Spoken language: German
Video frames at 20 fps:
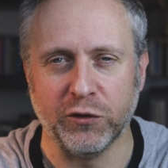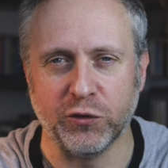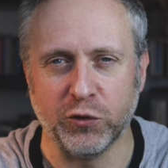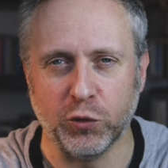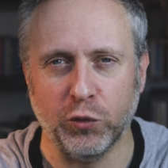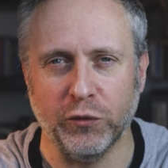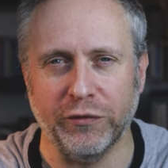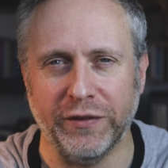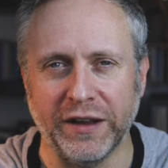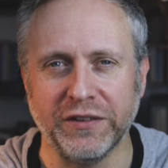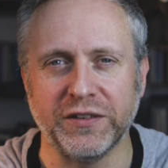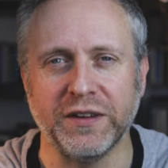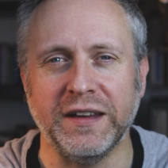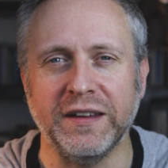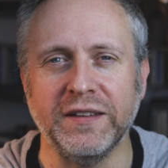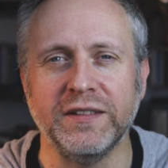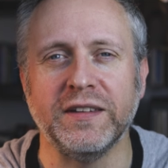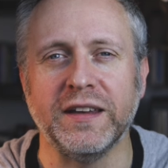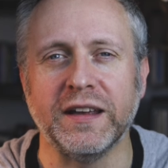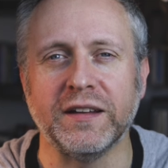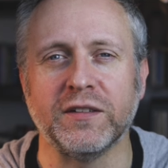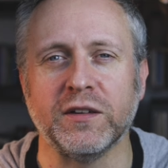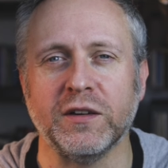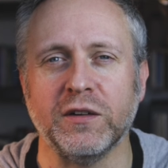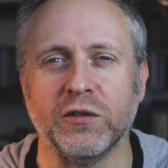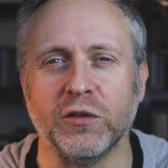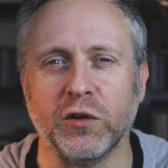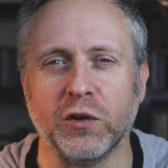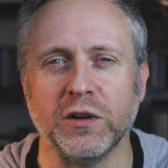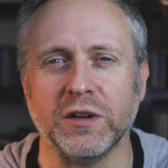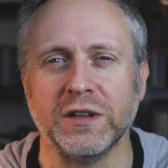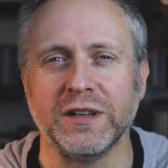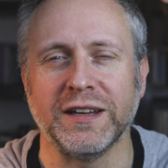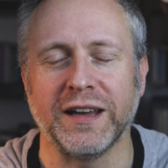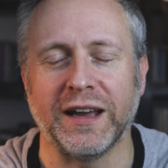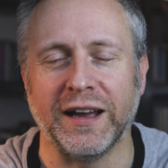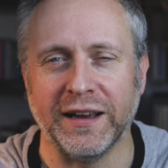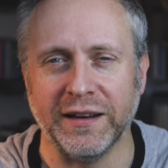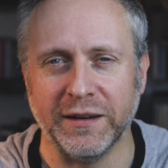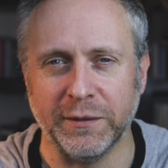So, was ist jetzt in
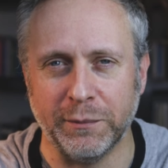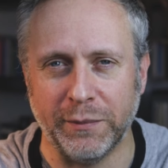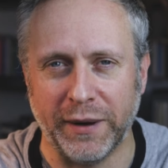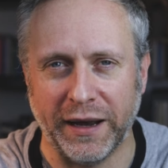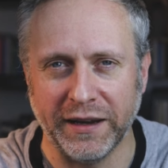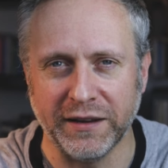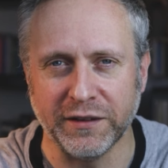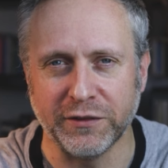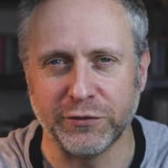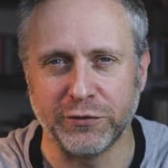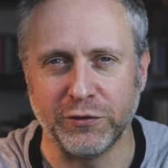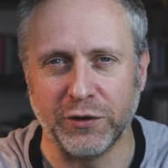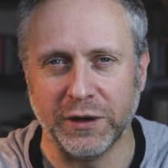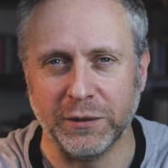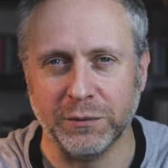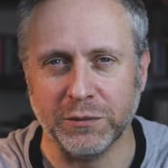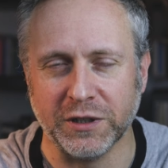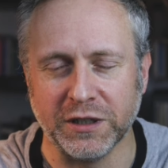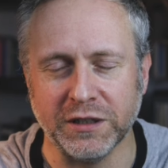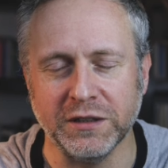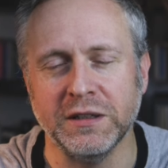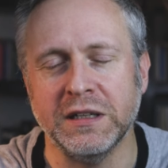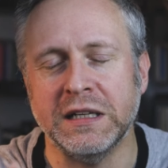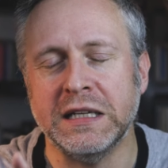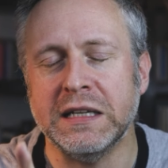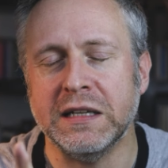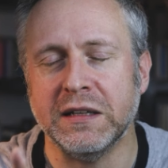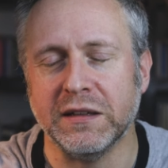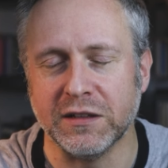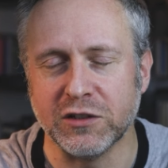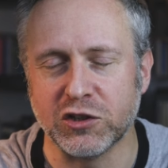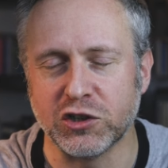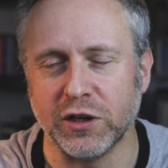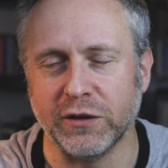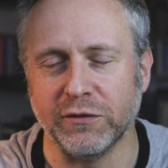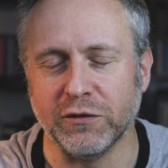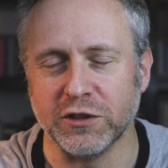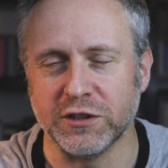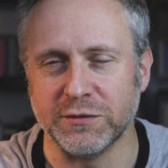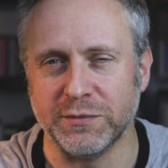solch einem Bias Frame drin? Das
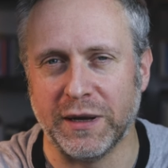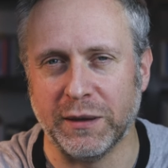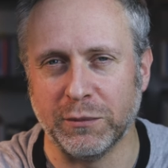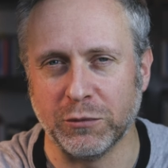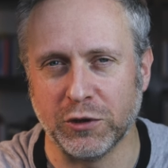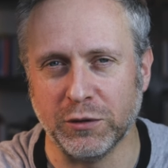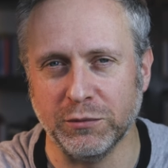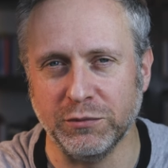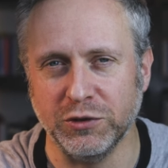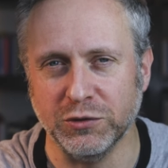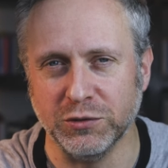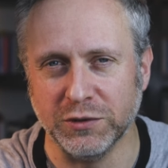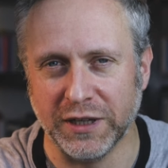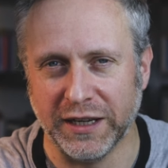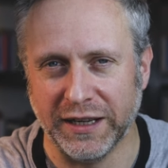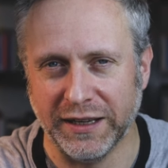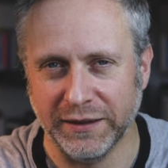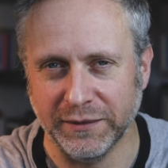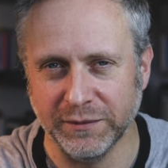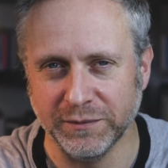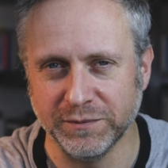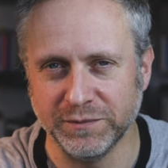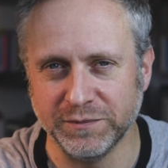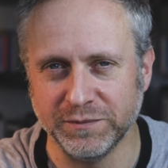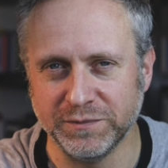schauen wir uns mal am Computer an.